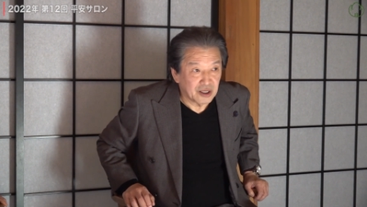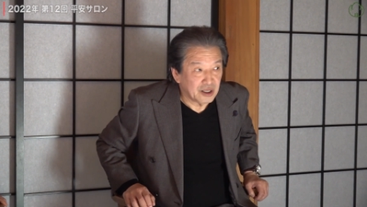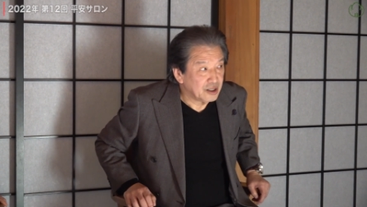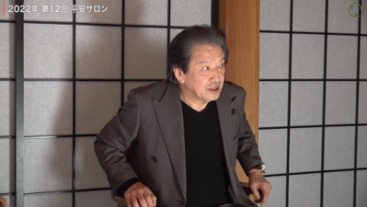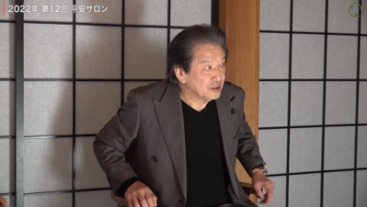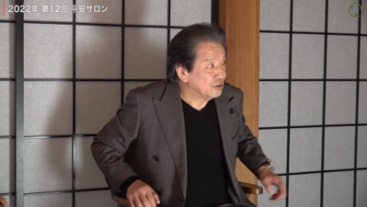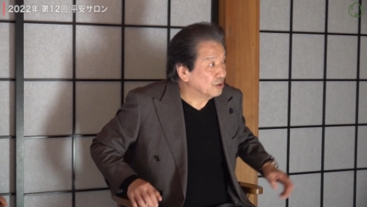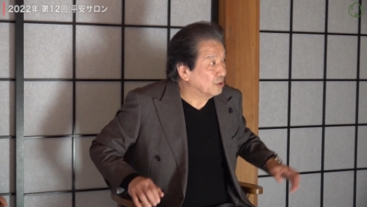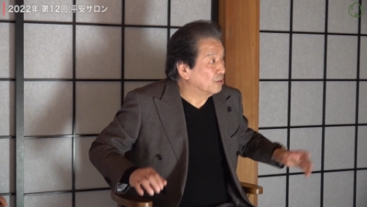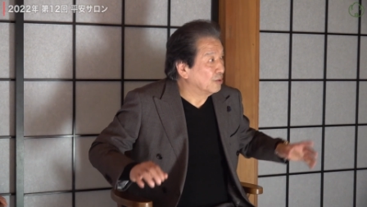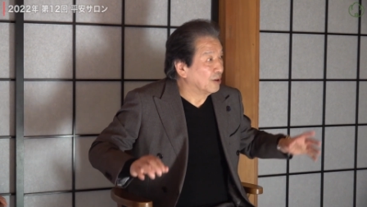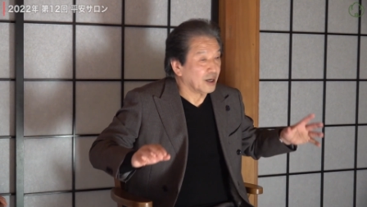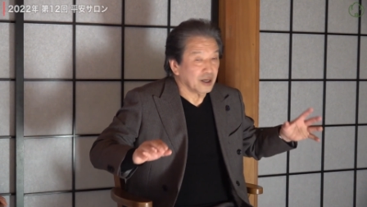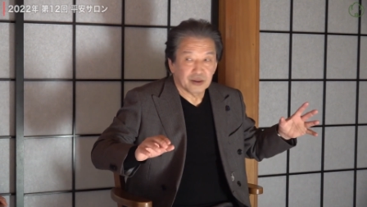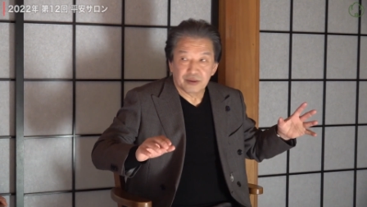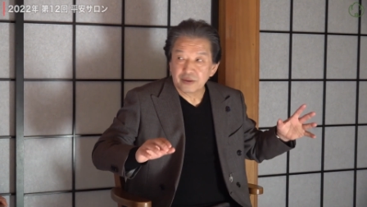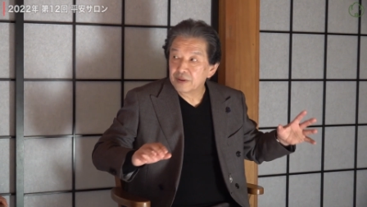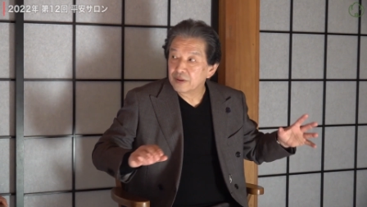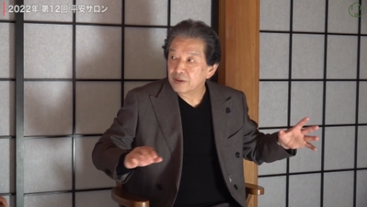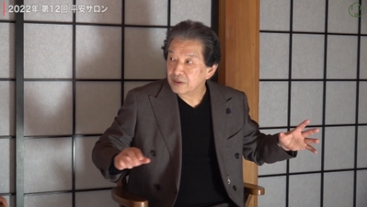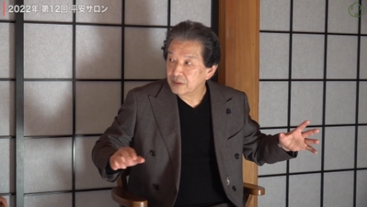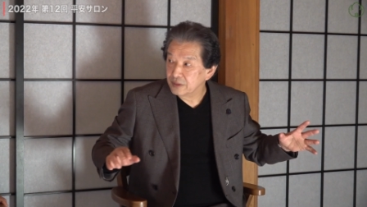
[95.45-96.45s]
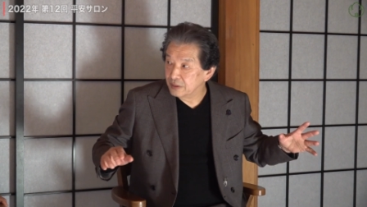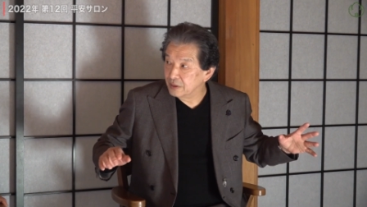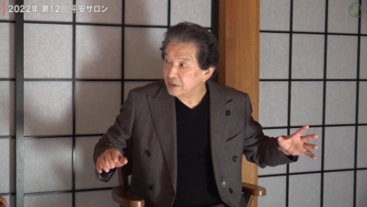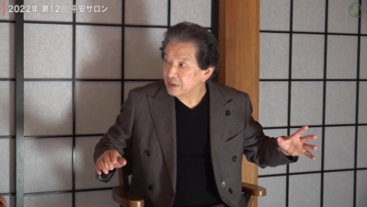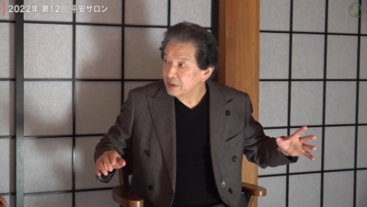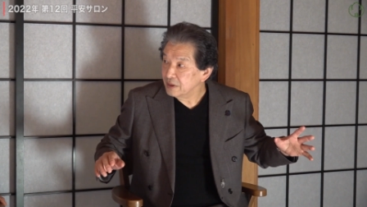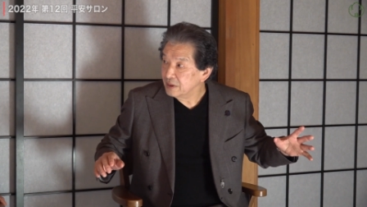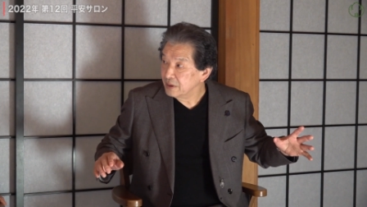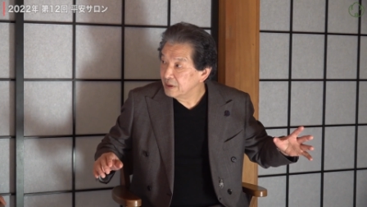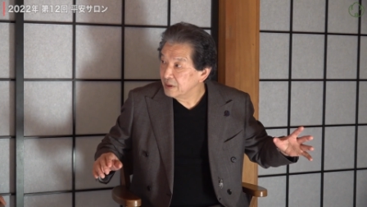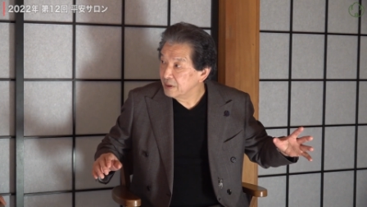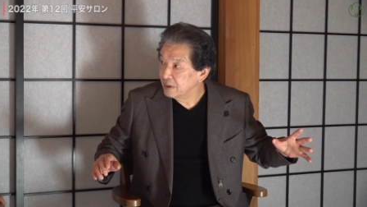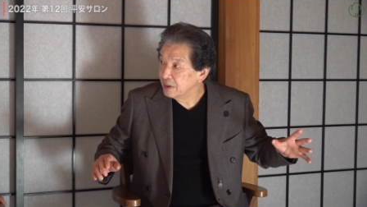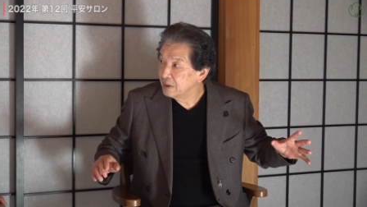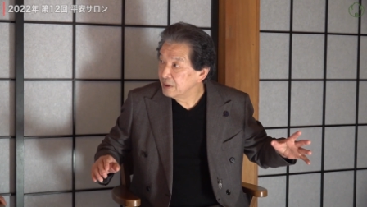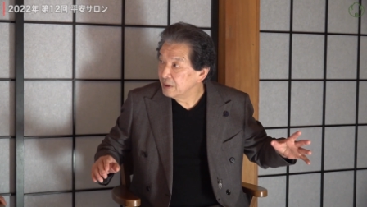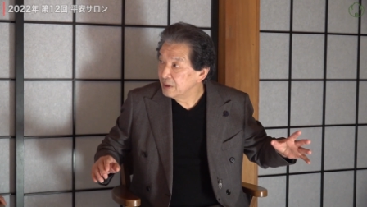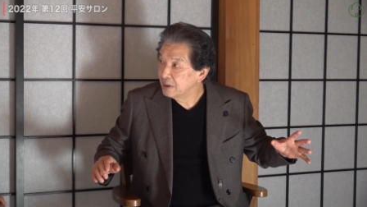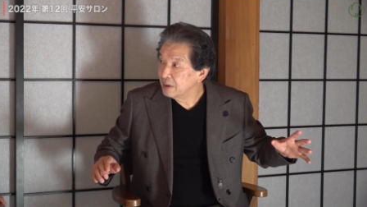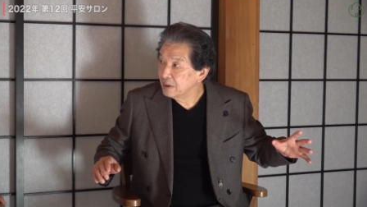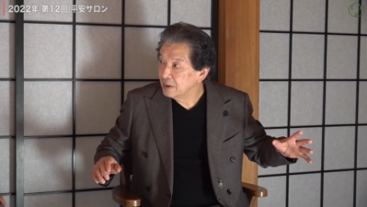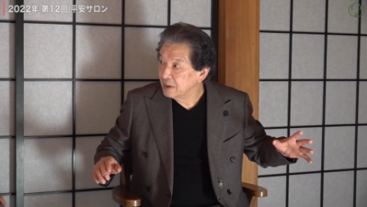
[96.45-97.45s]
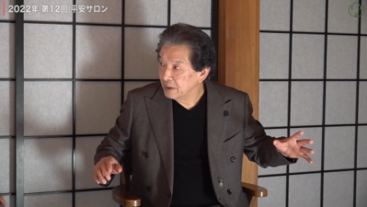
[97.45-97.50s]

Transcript: 鳥羽総う